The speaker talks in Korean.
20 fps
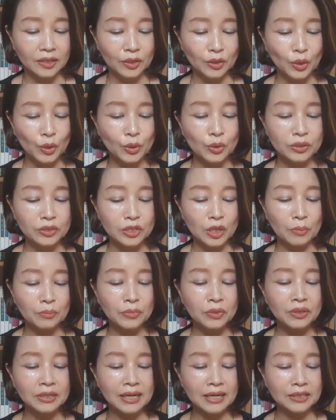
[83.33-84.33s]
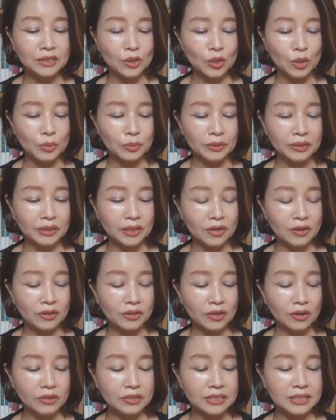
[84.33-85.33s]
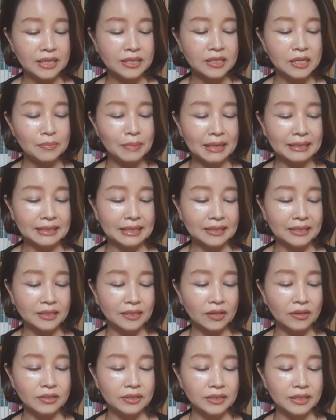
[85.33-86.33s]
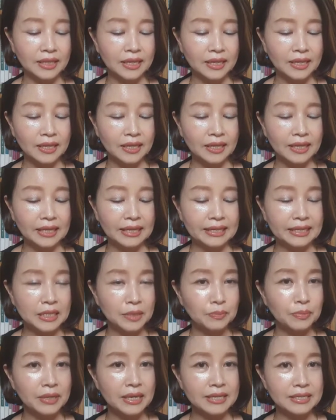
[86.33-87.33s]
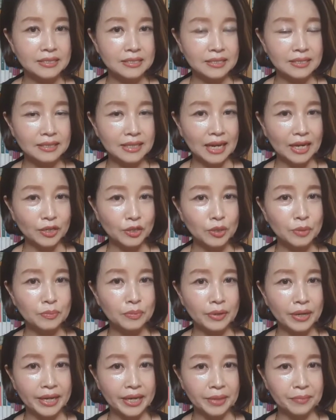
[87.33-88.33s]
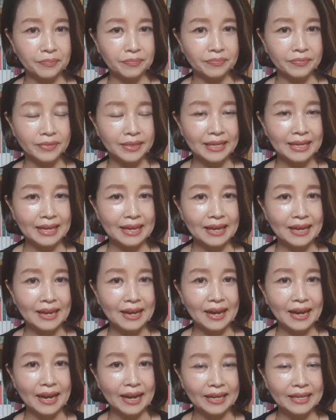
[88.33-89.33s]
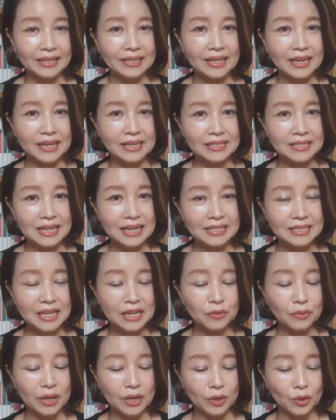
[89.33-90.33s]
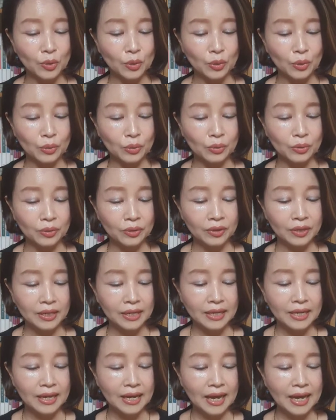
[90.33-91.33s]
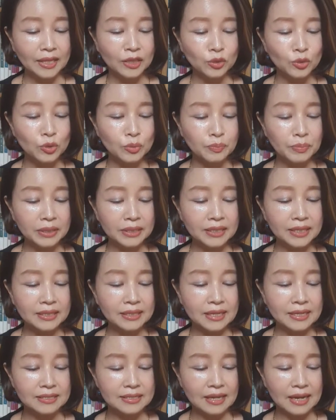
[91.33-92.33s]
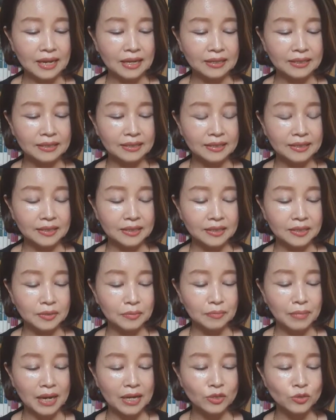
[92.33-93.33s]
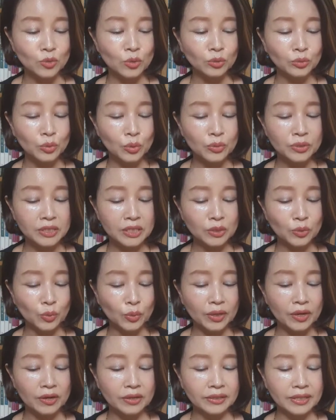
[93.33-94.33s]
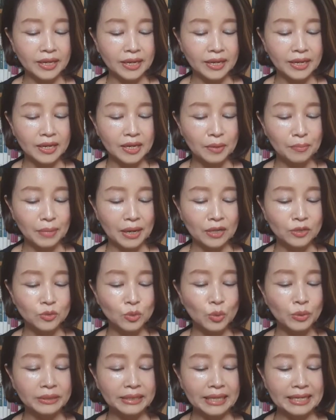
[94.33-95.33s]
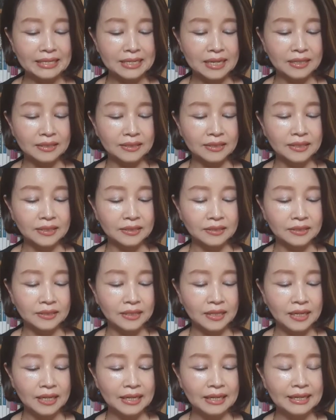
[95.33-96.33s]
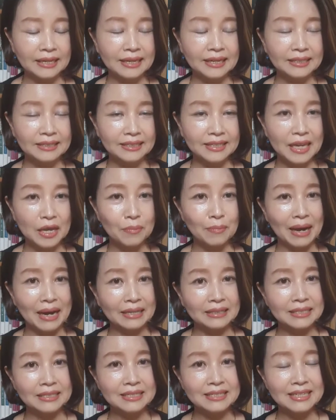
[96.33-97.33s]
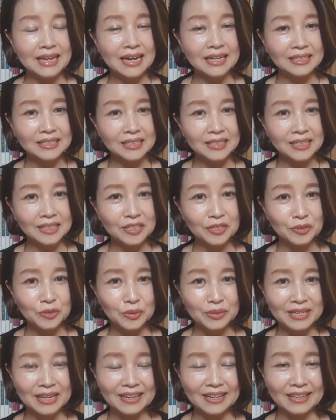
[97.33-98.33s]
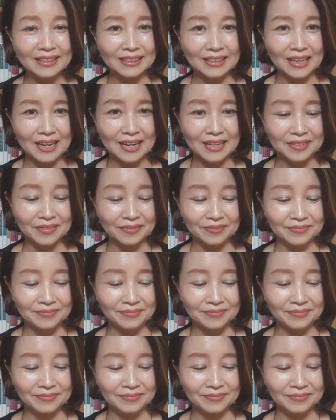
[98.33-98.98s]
교육 전문가들로부터 격찬을 받았던 EBS 다큐 프라임 아이의 사생활로 한국 PD 대상, 방송통신위원회 방송 대상 등 그의 많은 상을 수상했다.